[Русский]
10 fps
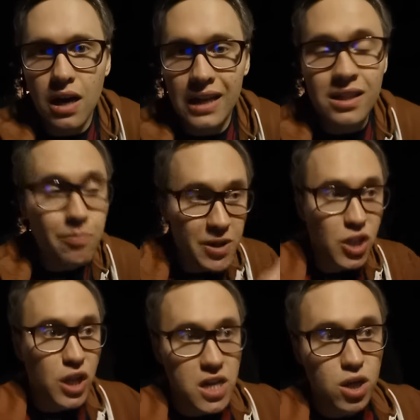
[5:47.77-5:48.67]
от
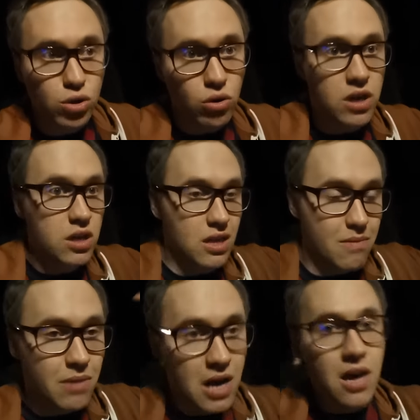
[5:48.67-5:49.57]
напряжения, что они
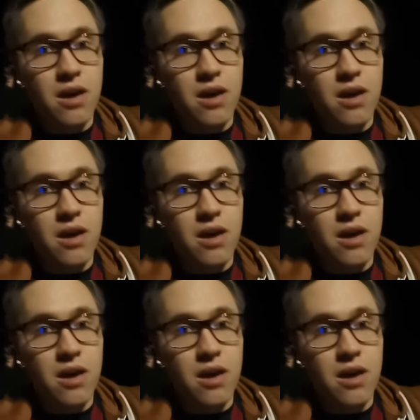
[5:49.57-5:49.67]
там